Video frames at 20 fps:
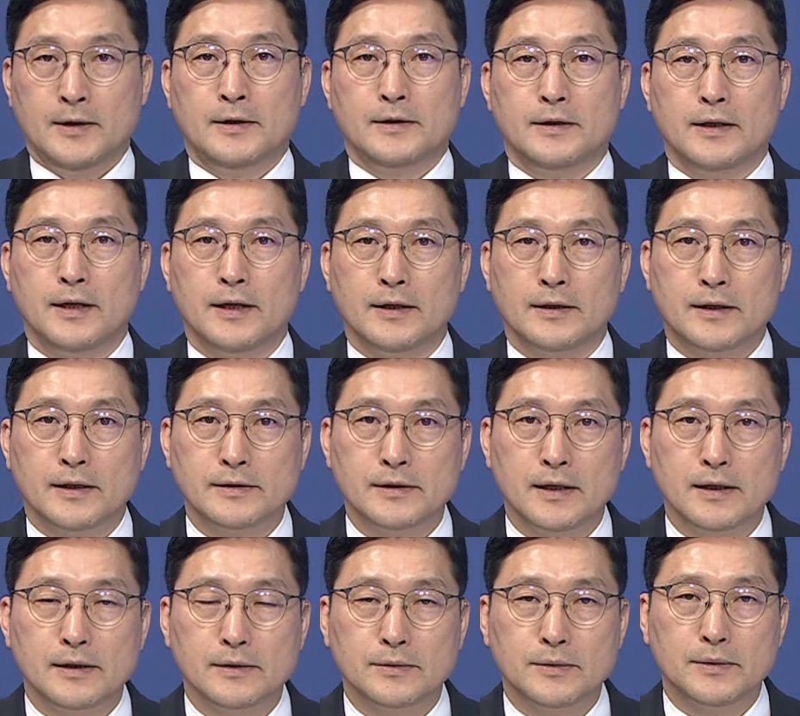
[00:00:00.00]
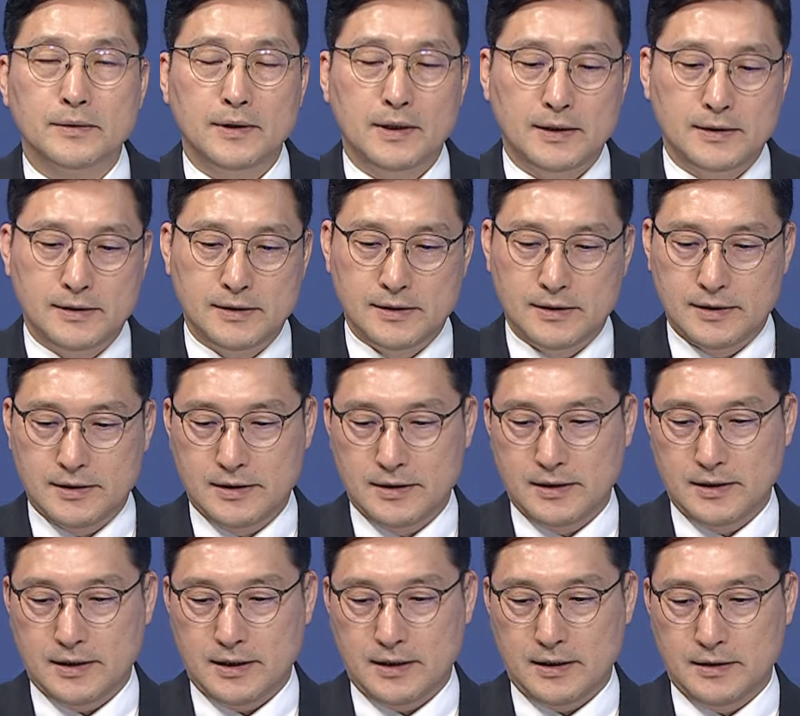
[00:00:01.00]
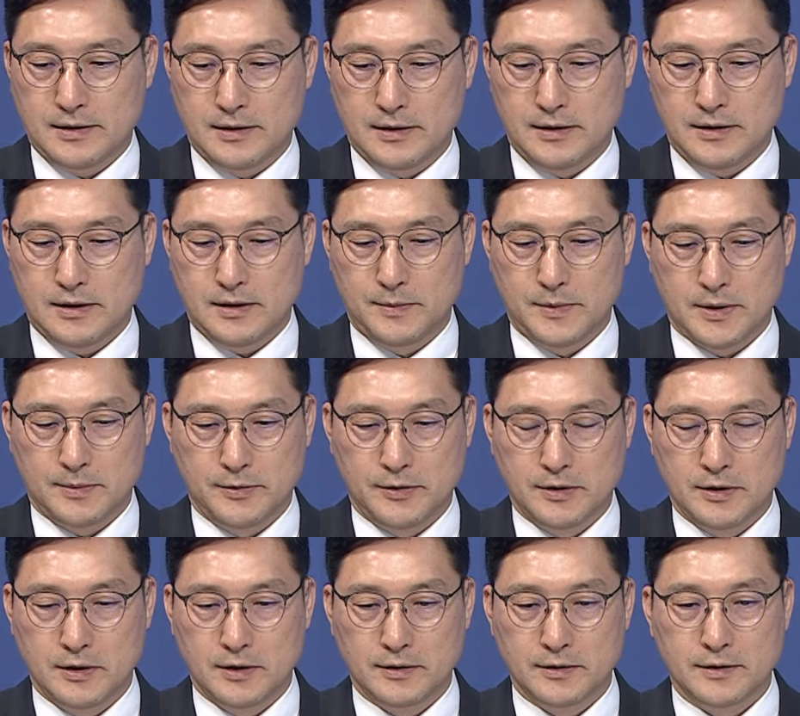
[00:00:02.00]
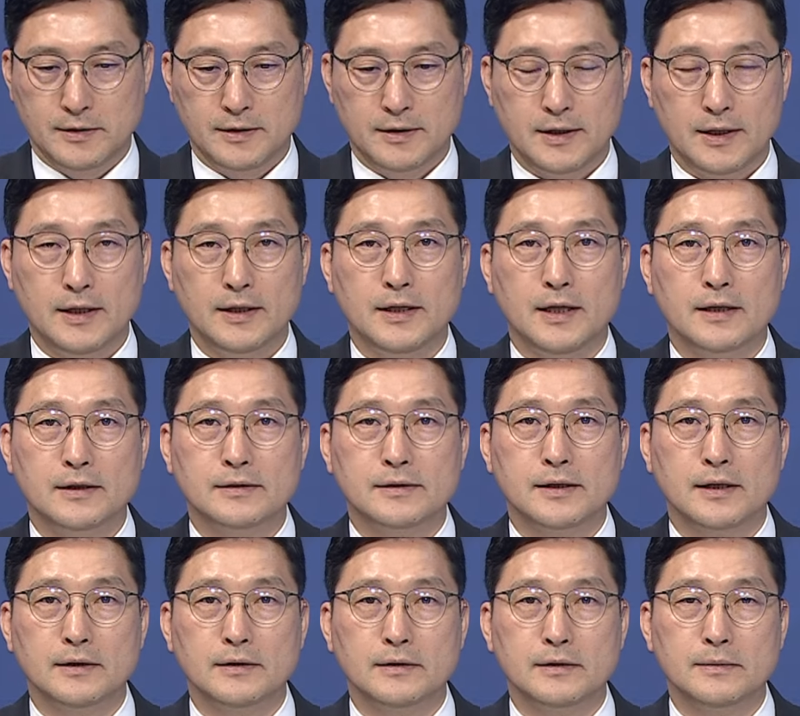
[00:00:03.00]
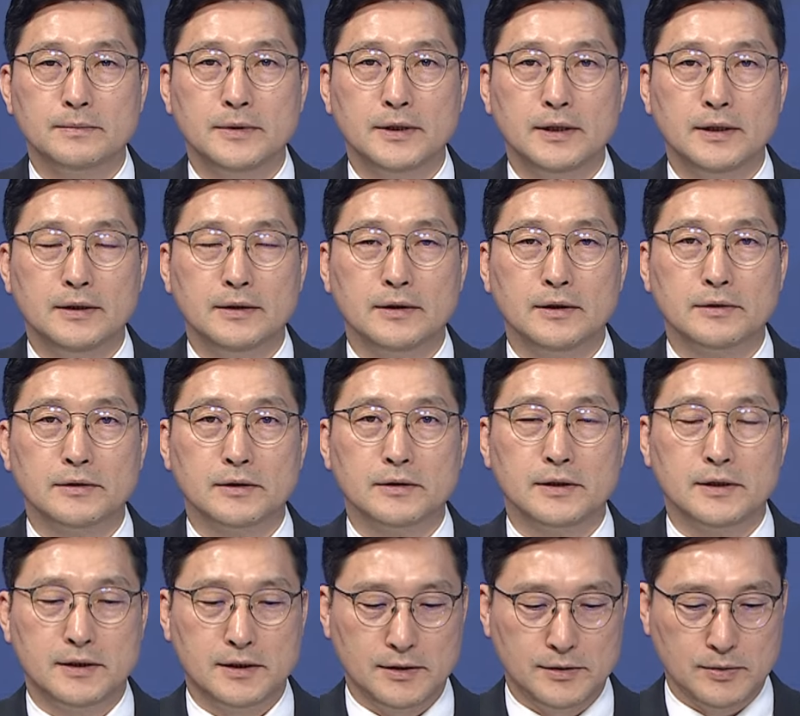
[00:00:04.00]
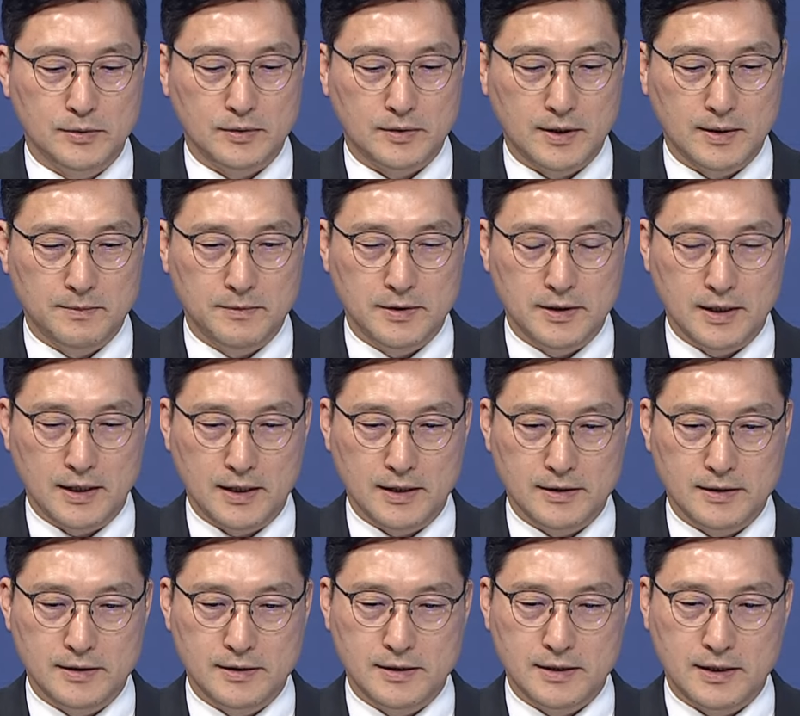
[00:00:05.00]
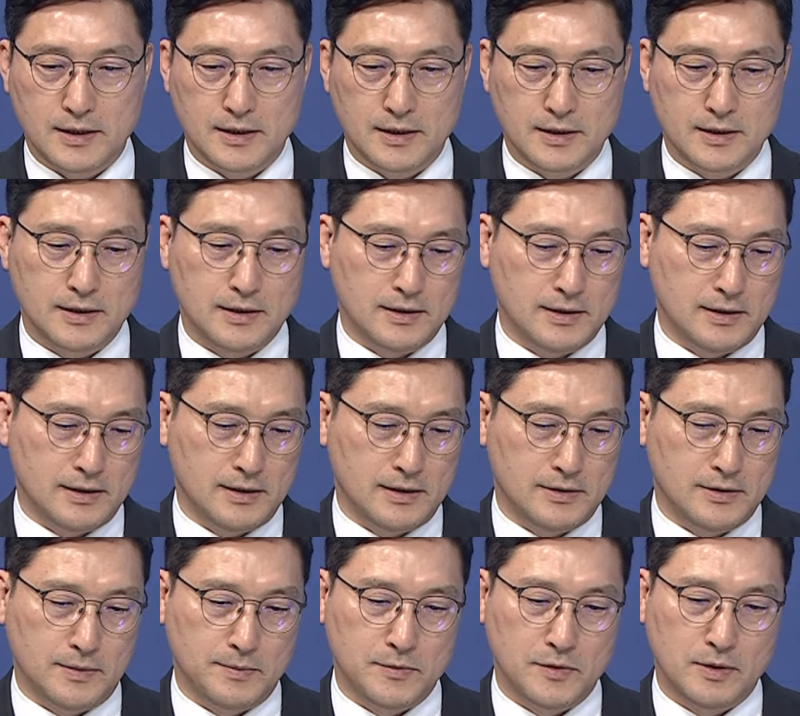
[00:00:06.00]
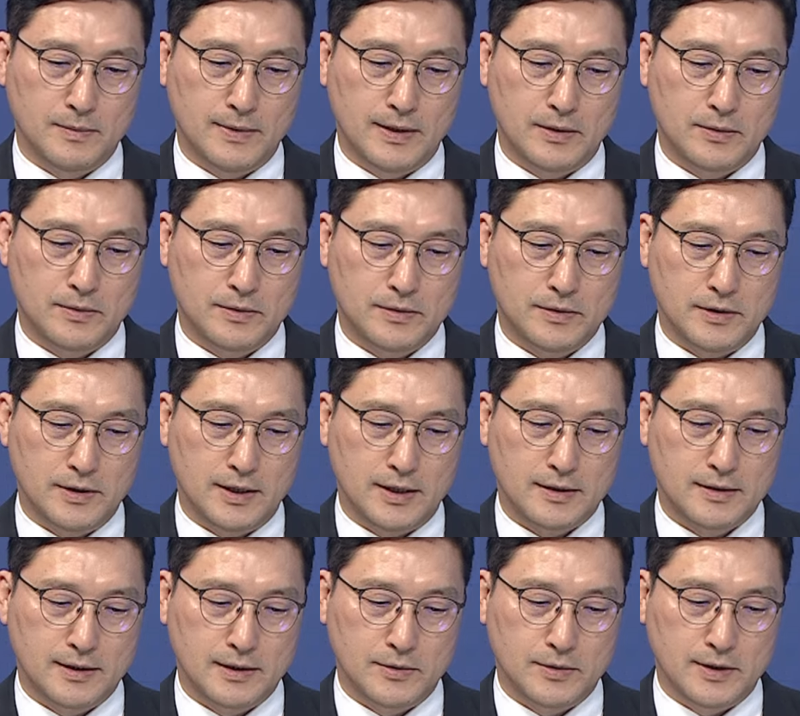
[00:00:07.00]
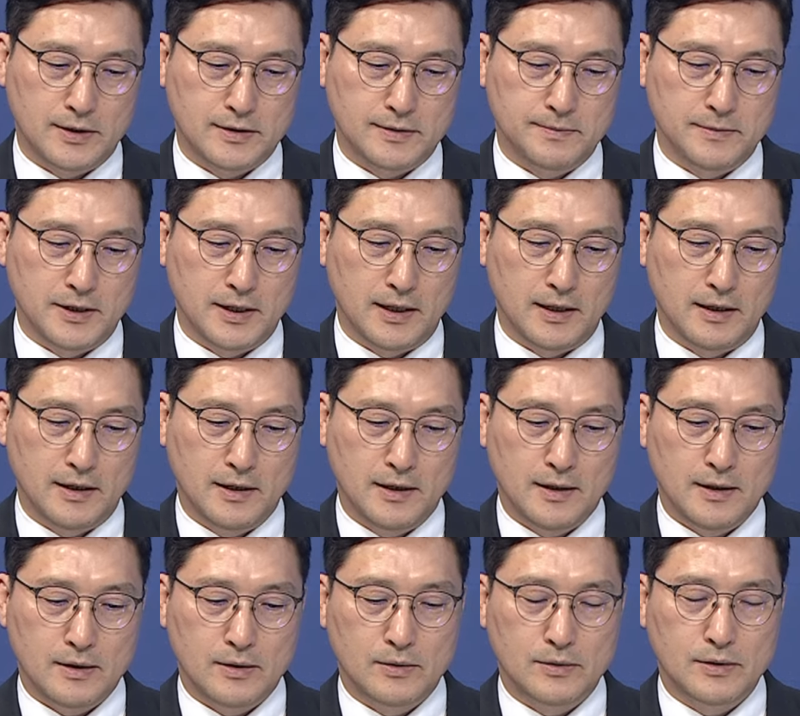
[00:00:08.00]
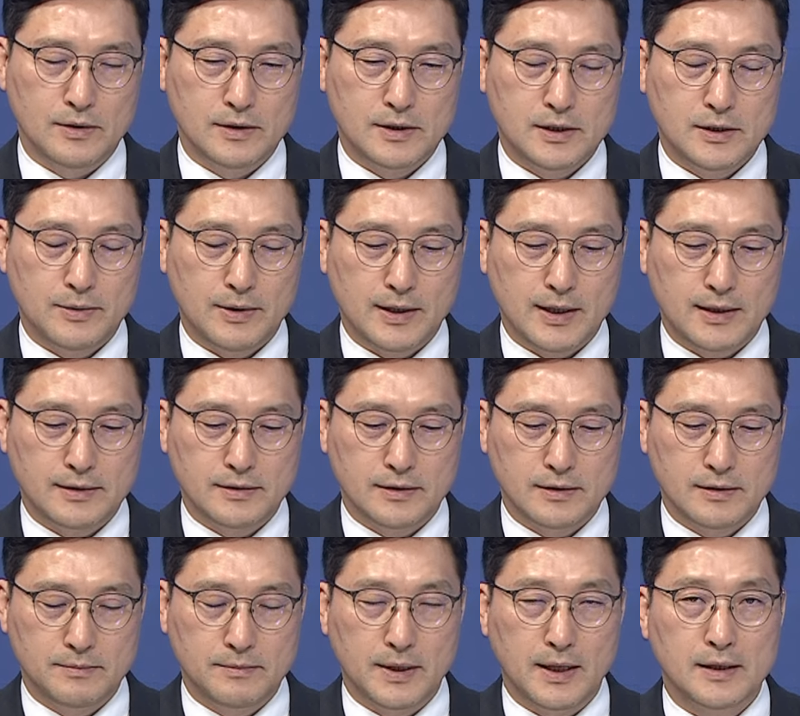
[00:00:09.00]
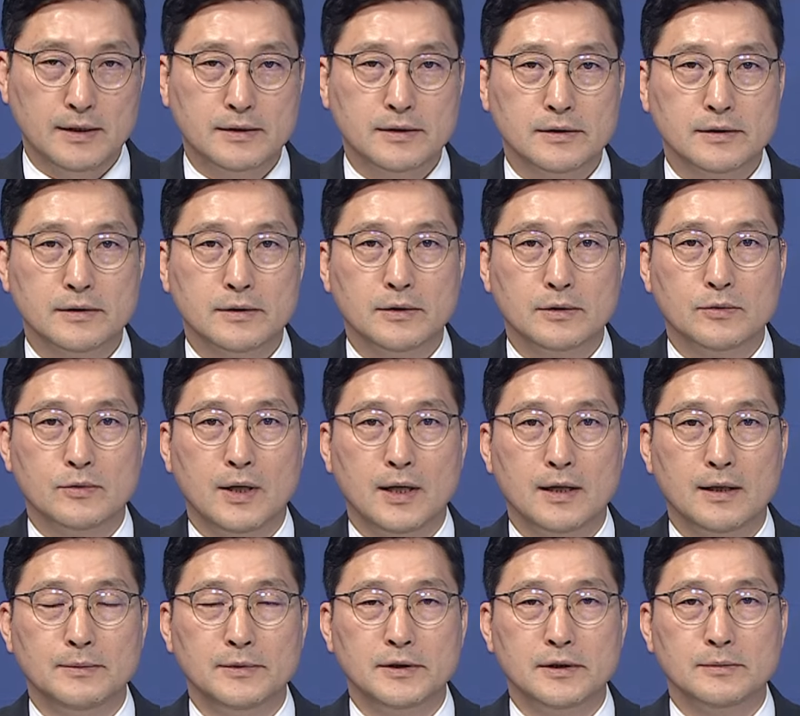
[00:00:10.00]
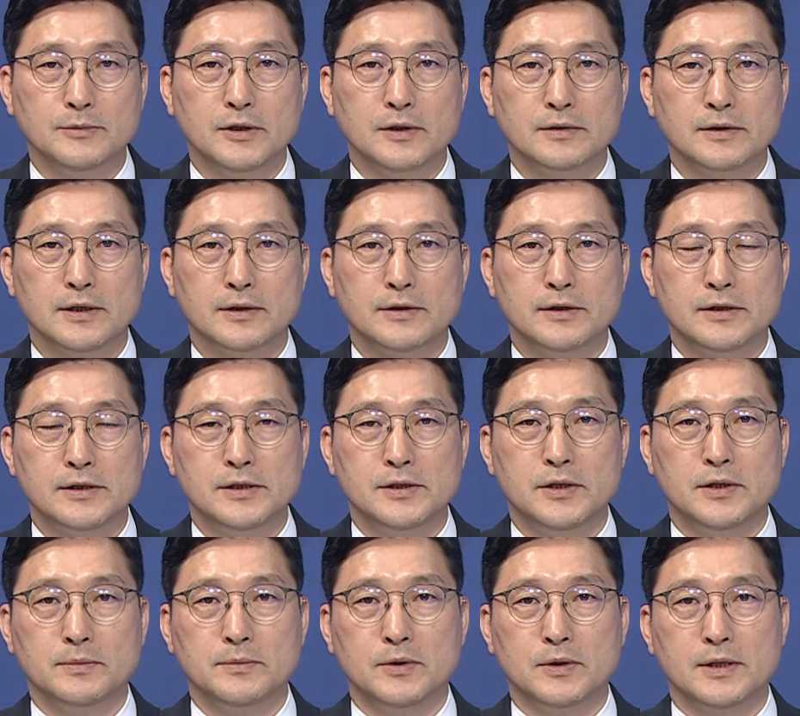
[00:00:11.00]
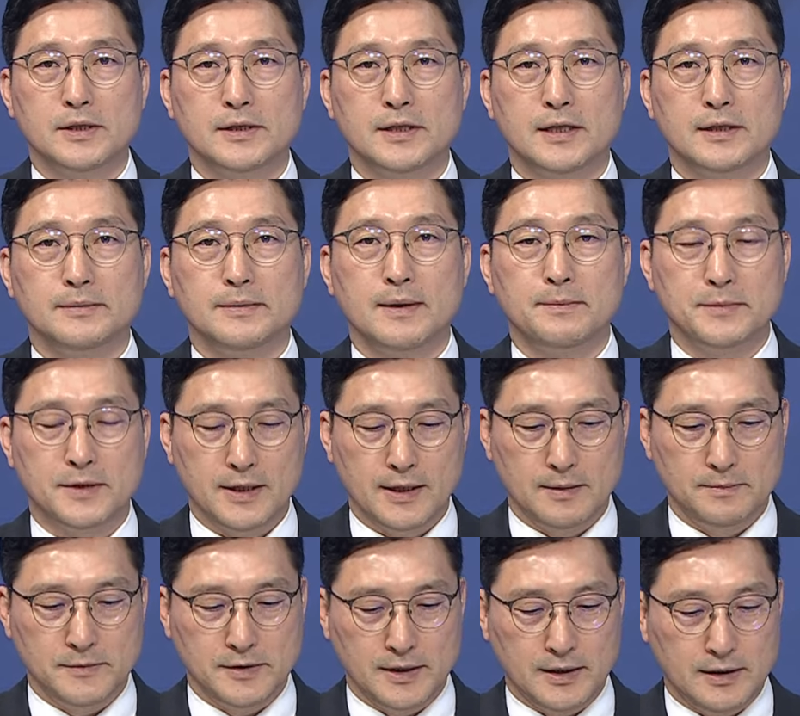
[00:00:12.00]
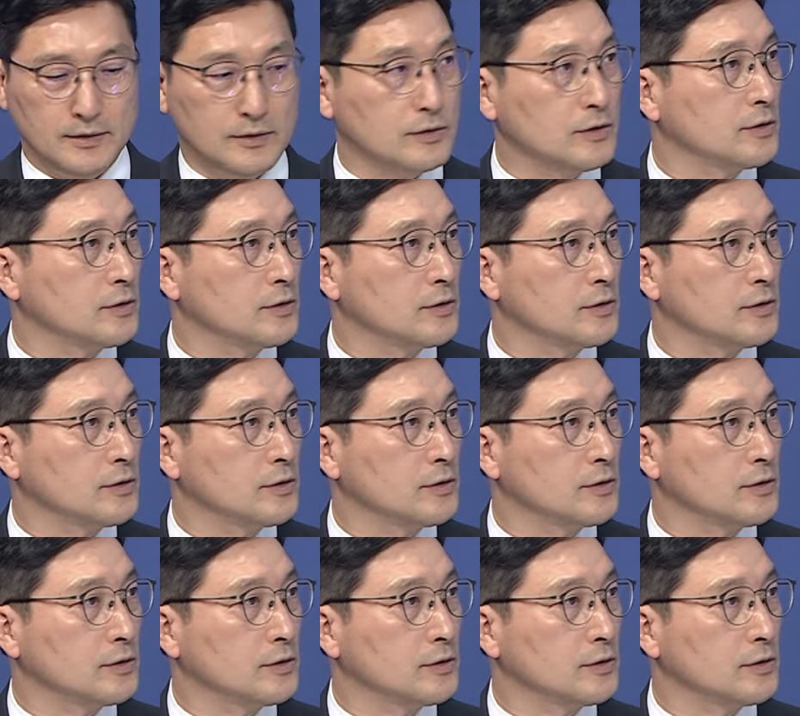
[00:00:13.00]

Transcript: 예, 개장하고 1시간 20여 분 흘렀는데 약세 흐름이 여전히 지속됩니다. 시장 아, 점검하고 전략 세우겠습니다. 오늘 시황에서는 메리츠증권 광화문 금융센터 신영목 이사님 함께합니다. 어서